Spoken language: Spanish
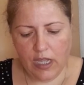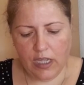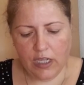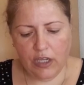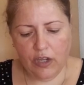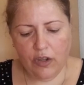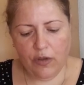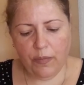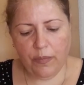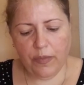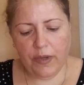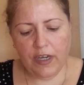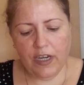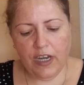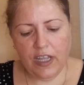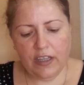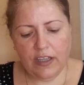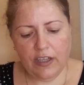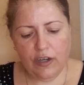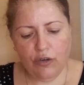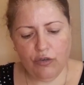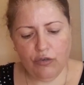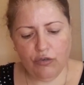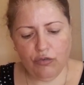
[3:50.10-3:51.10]
¿Qué opinas
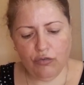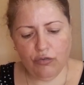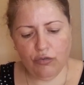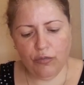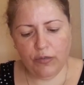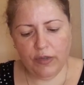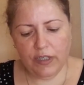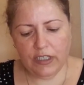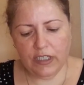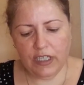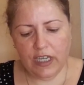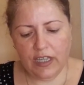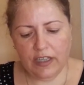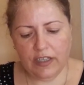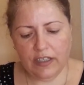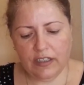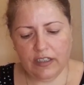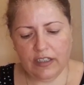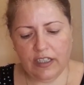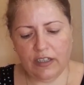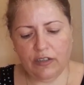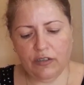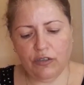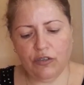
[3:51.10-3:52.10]
de los youtubers que
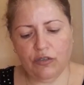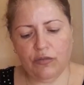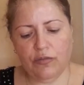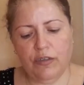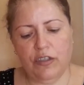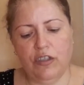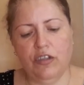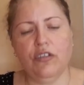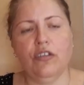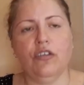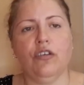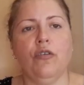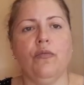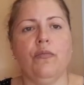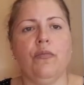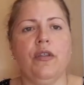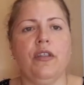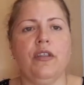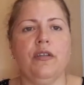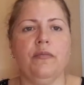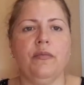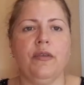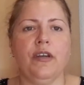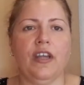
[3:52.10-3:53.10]
hacen tantos vídeos de compra
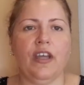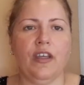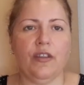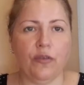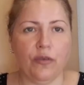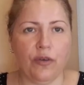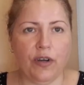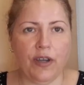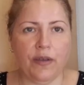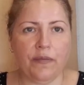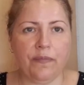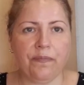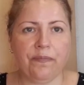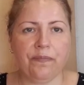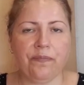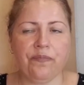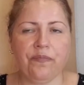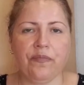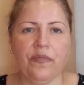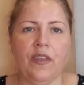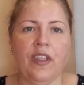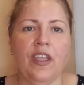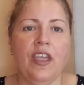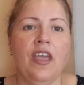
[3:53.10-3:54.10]
del Mercadona?
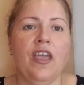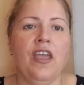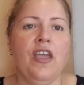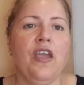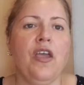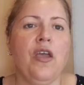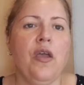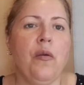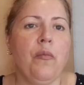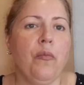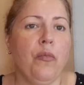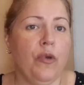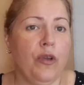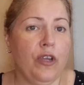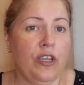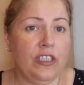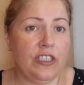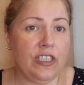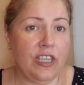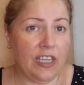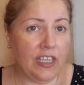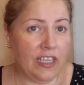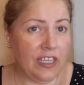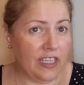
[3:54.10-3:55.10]
Pues
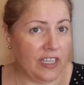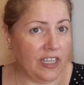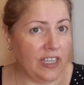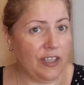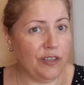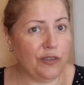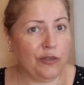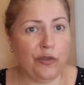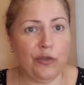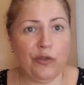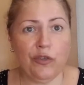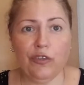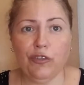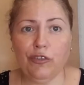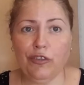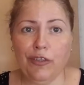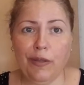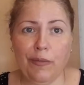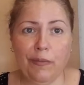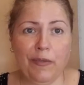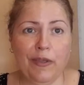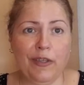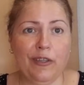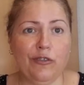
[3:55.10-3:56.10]
aquí estoy
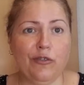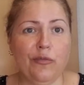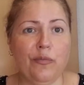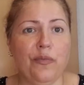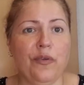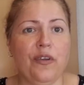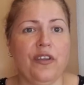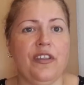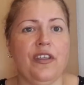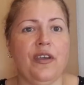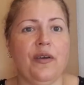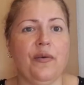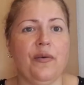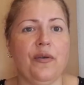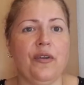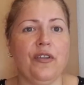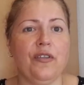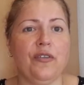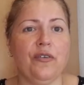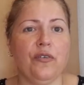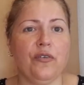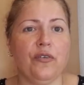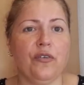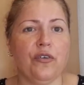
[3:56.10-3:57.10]
también súper de
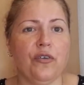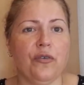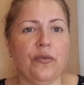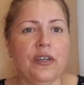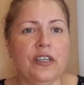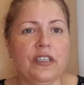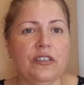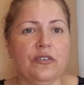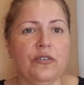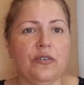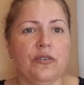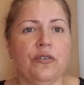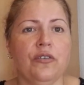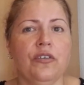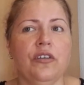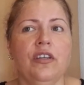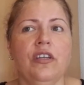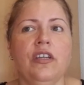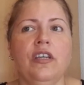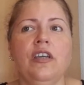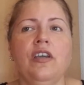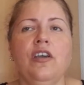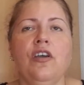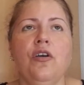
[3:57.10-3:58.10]
acuerdo con Roberto,
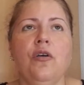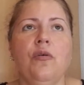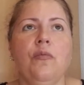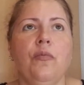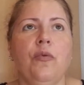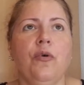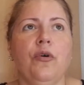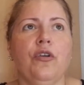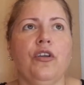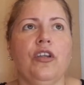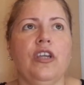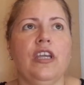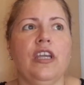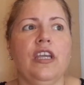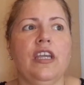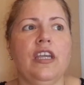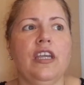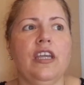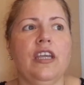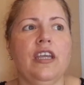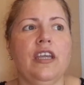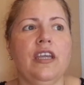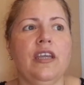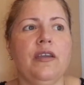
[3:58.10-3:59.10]

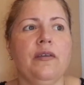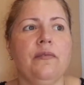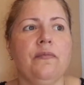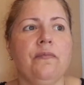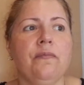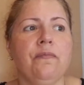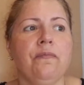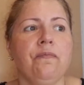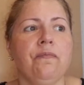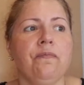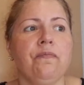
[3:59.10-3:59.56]
porque